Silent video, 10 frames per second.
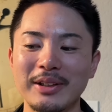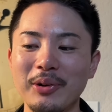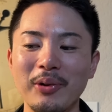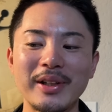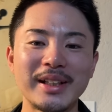
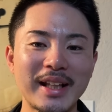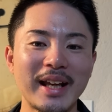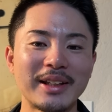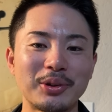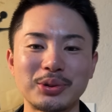容易に
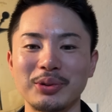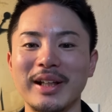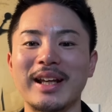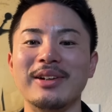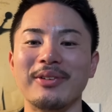ね、予想
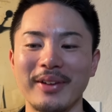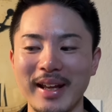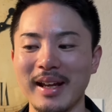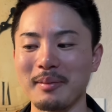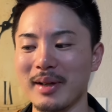できるの
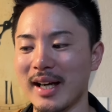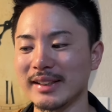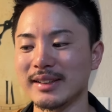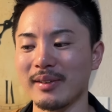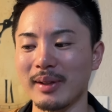で、ま
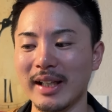あ明日、